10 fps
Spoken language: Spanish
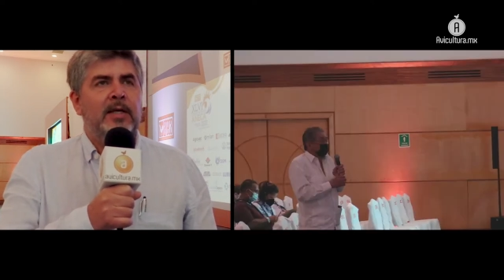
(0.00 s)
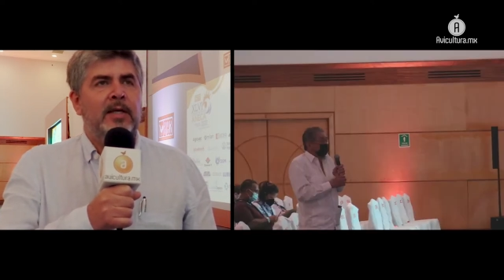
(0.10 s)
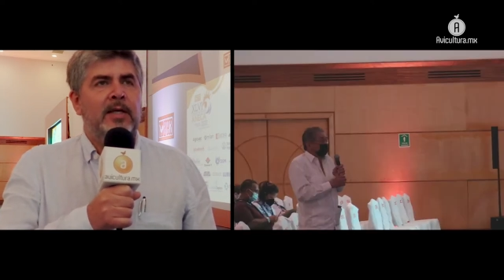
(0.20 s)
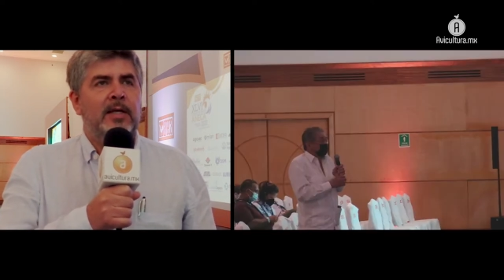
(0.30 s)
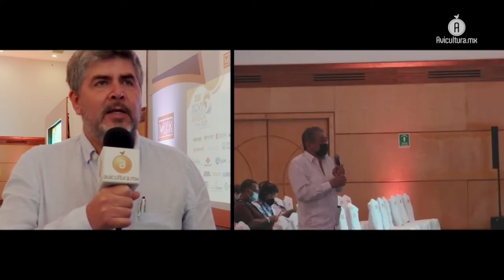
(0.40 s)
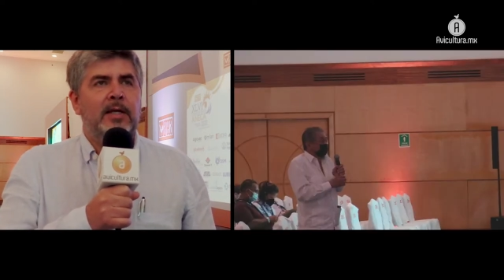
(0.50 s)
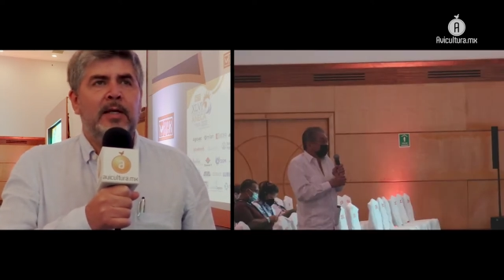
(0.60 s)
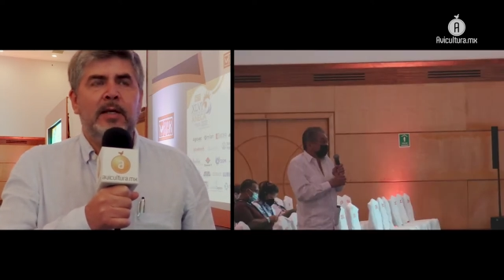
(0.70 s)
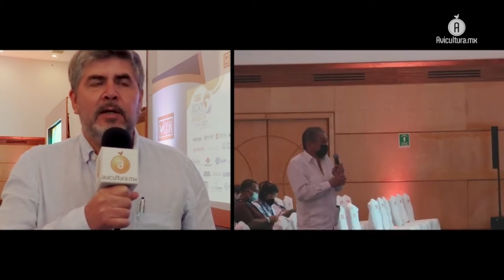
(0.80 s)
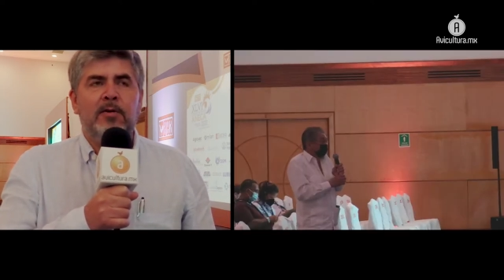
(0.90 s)

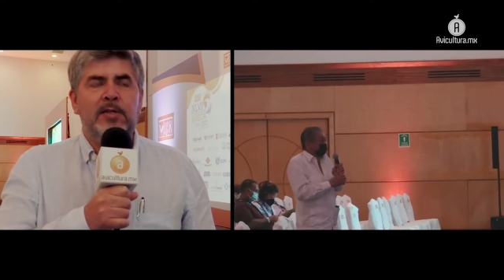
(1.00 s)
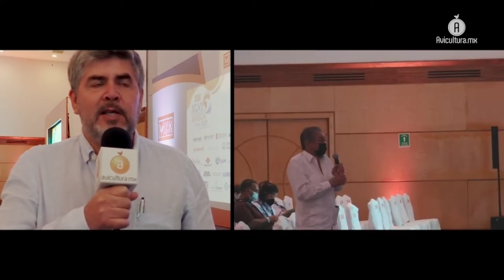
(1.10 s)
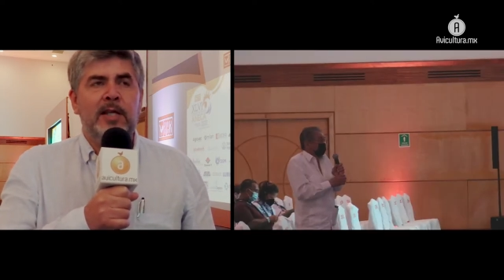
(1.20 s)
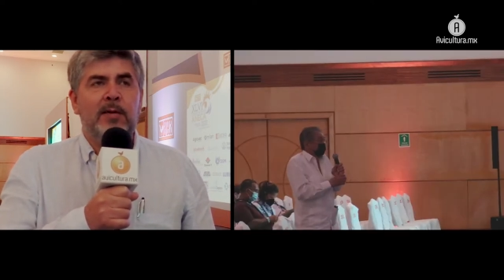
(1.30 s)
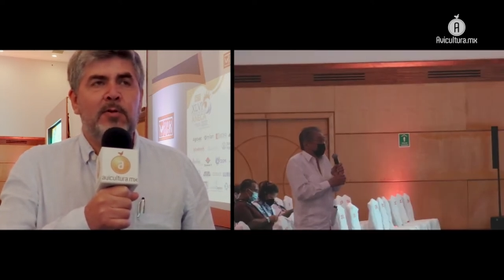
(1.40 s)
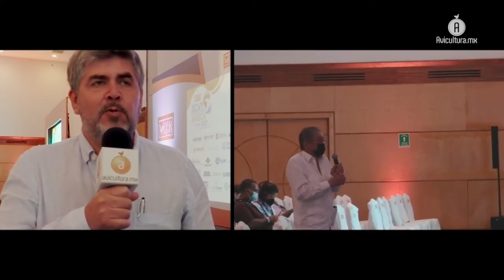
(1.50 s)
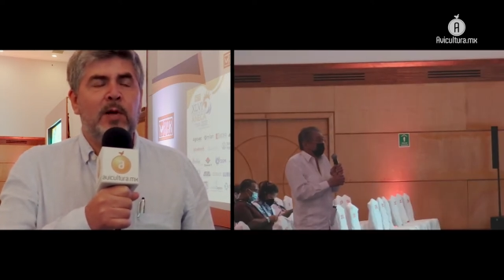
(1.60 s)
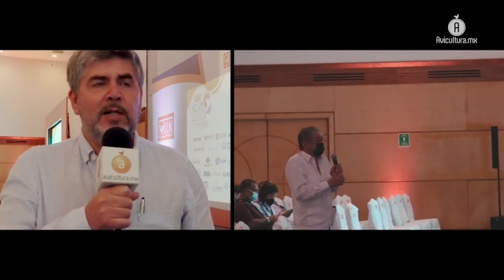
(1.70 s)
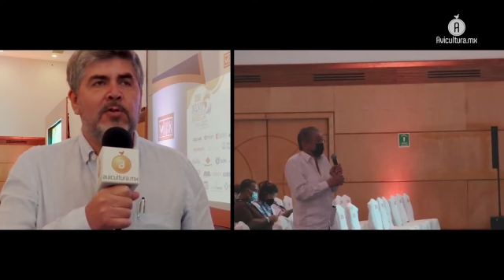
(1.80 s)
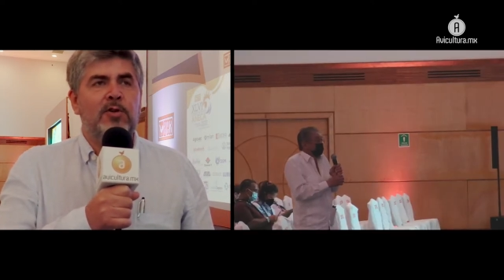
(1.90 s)
y consideramos
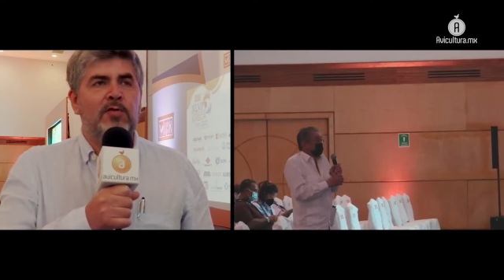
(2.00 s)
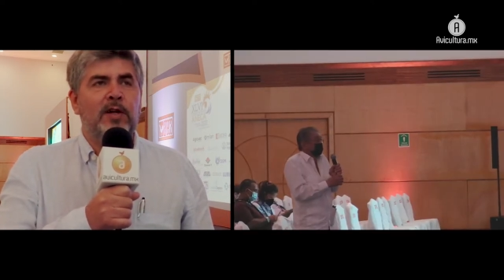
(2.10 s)
cuáles son los